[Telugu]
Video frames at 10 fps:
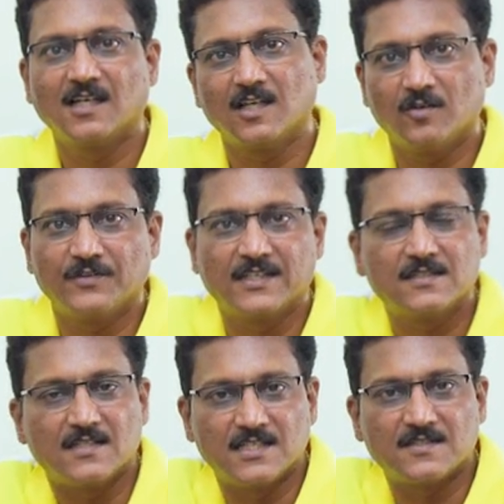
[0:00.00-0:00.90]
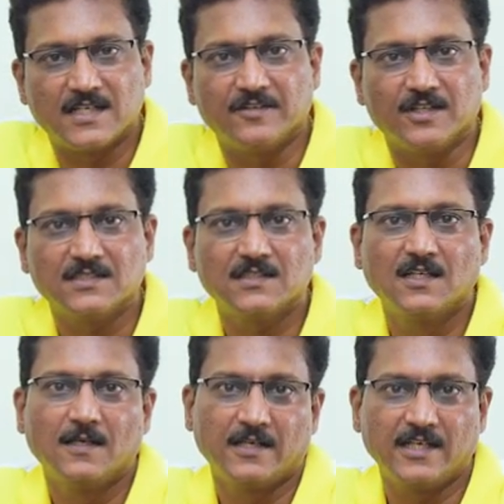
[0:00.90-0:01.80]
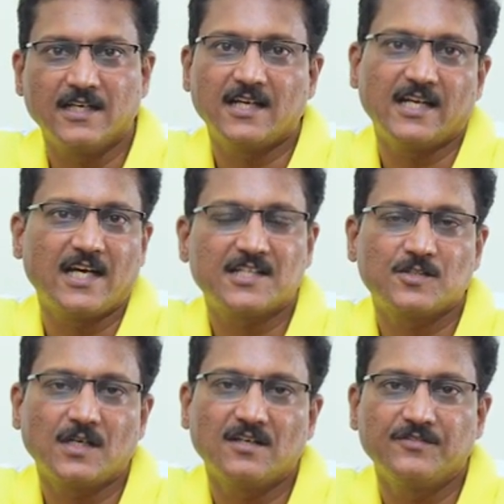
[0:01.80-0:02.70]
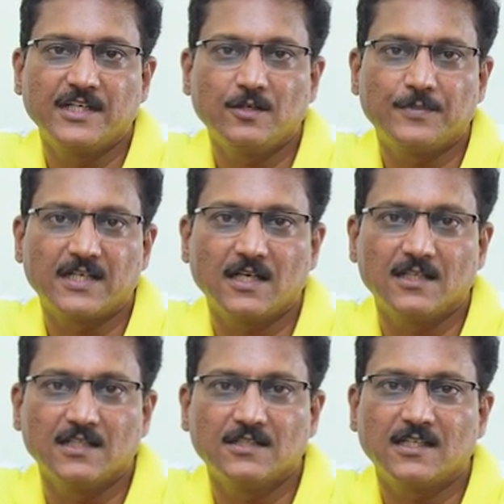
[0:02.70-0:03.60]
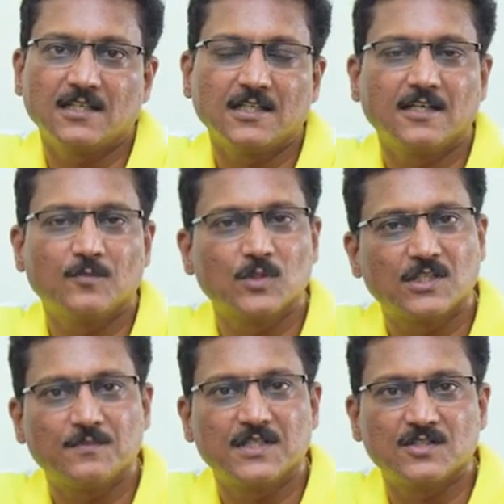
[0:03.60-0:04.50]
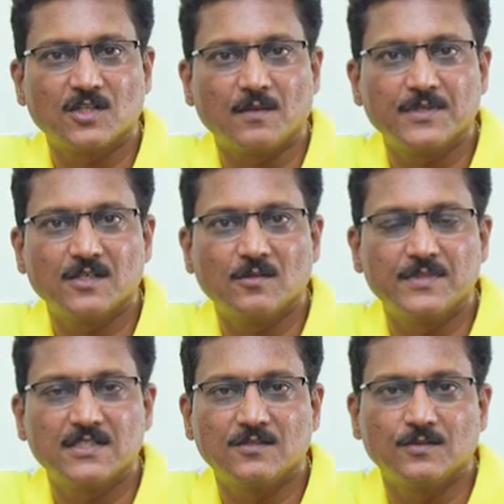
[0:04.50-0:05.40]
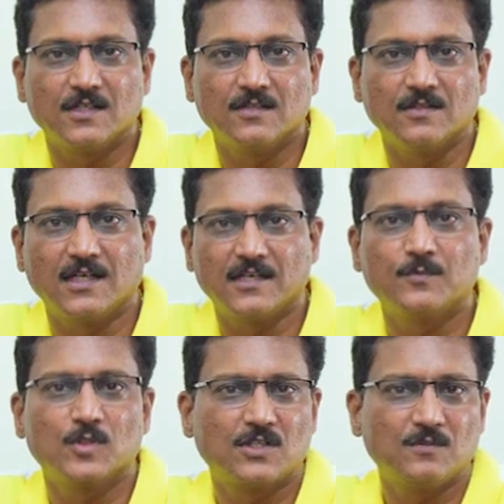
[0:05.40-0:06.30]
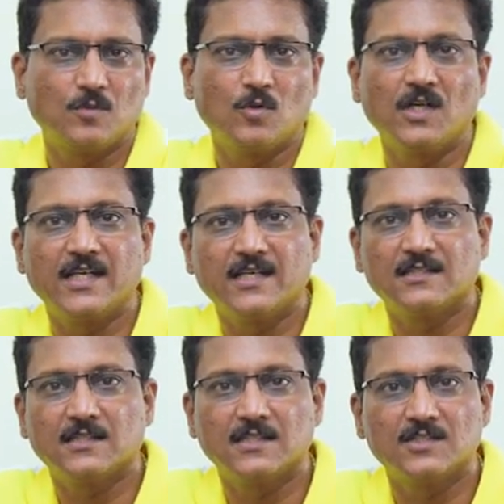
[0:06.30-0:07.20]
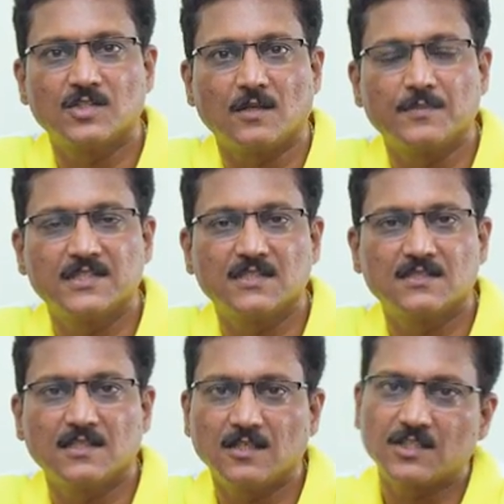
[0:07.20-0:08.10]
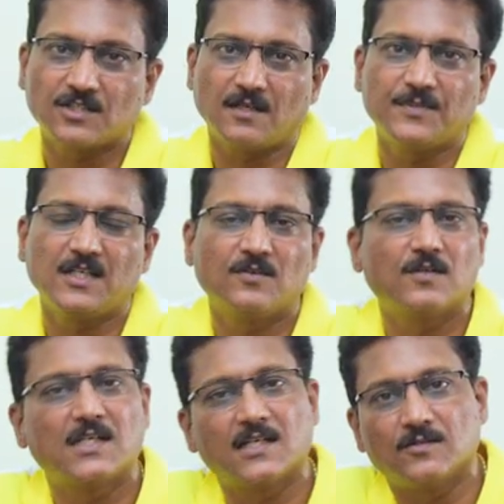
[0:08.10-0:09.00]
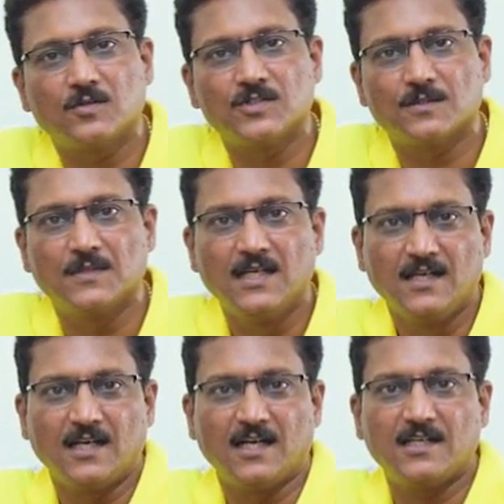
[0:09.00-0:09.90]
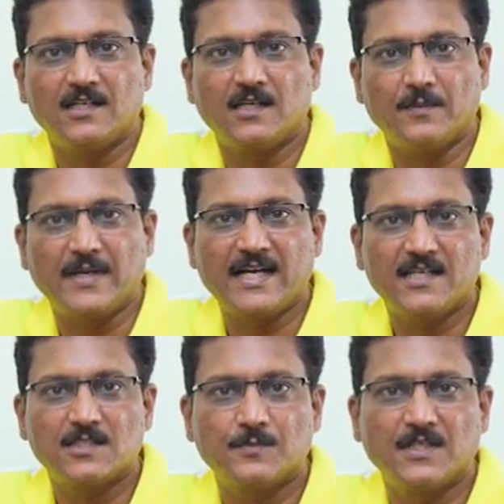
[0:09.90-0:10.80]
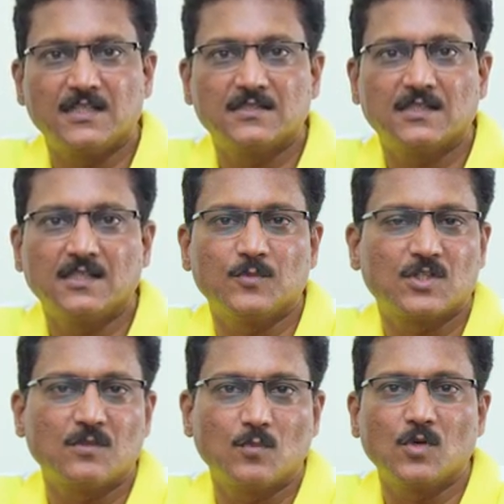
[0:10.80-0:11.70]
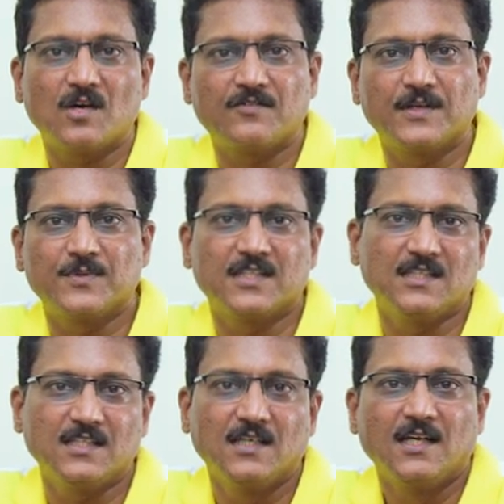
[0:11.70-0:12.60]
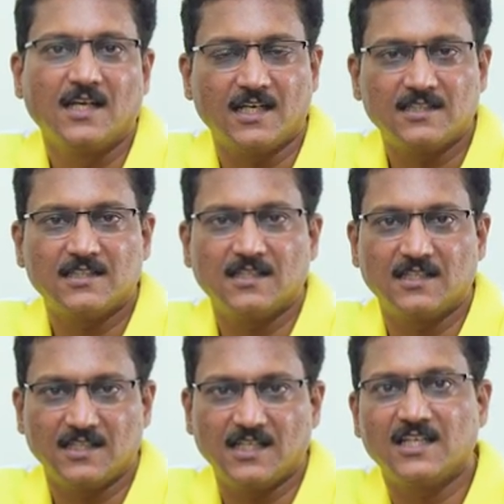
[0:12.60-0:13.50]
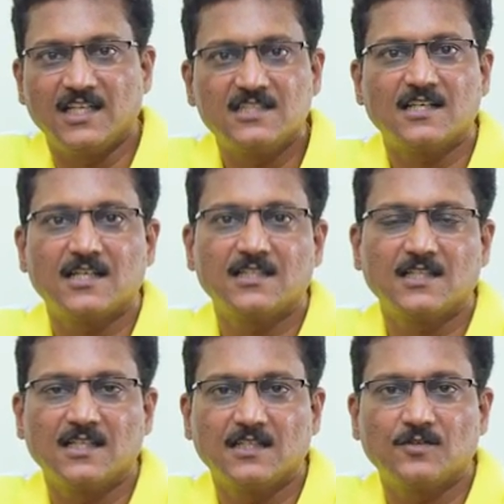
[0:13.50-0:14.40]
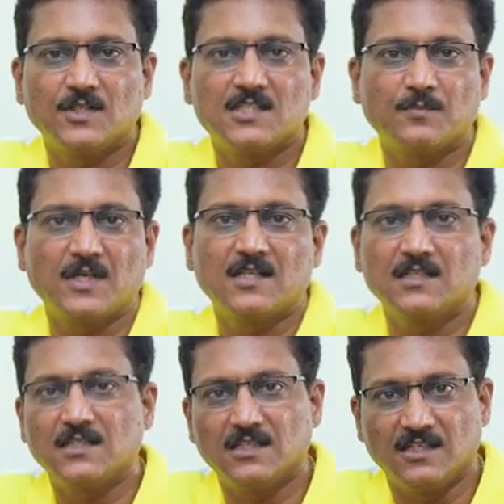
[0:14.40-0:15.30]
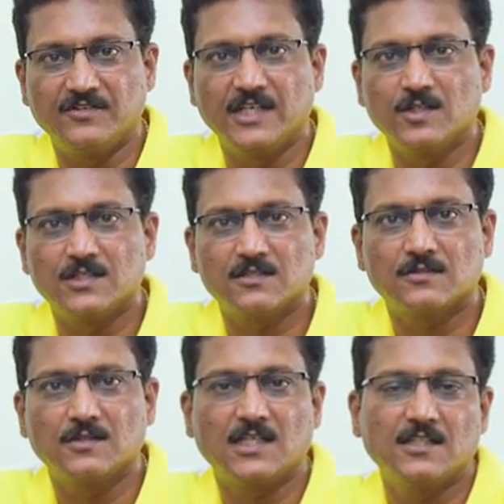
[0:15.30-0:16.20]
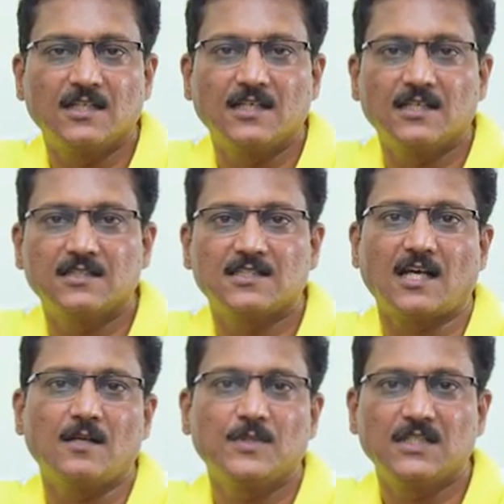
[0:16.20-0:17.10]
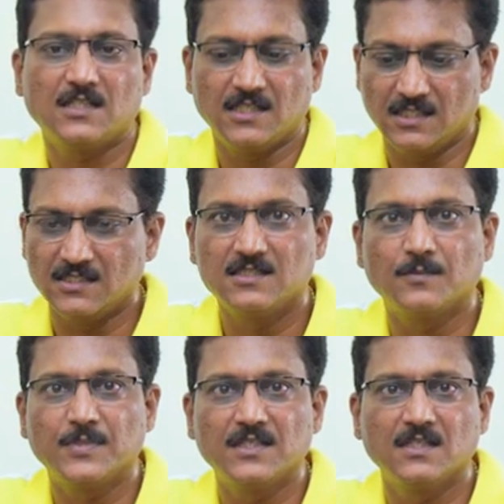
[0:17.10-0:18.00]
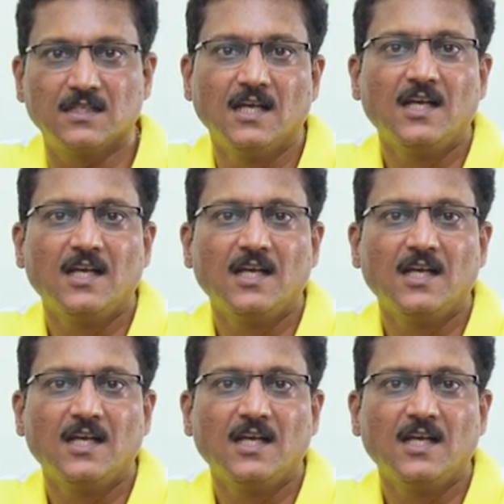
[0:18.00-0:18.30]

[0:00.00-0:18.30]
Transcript: హలో ఫ్రెండ్స్ నేను శ్రీనివాస్ నిన్న నేను యాక్చువల్గా వీడియో పెట్టలేదు ఎందుకంటే నిన్న మొత్తం నేను షాపింగ్లో బిజీ ఉన్నాను అంటే మొత్తం హోల్ డే అంతా నేను షాపింగ్ చేశాను ఆ షాపింగ్లో కూడా నాకు కొంచెం అంటే బ్యాడ్ ఎక్స్పీరియన్స్ అయ్యి మొత్తం మూడ్ ఆఫ్ అయిపోయింది అయితే నిన్న ఏం జరిగింది అనేది కూడా చెప్పడానికి ఈ వీడియో చేస్తున్నాను ఎందుకంటే ఇది చాలామందికి నేను ఇది చెప్పింది